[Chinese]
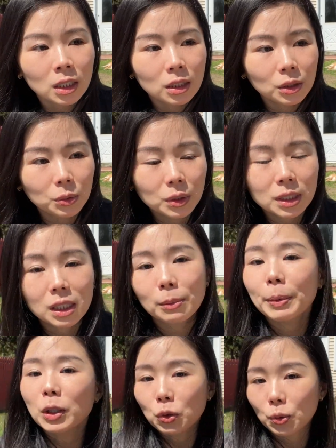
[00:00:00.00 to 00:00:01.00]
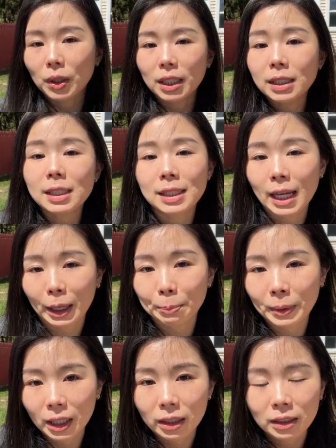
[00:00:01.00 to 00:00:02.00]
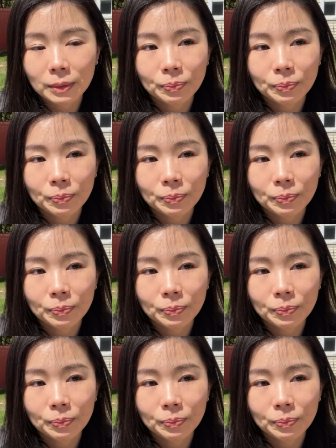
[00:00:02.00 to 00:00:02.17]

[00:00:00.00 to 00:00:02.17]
因为这个病毒也一直在变，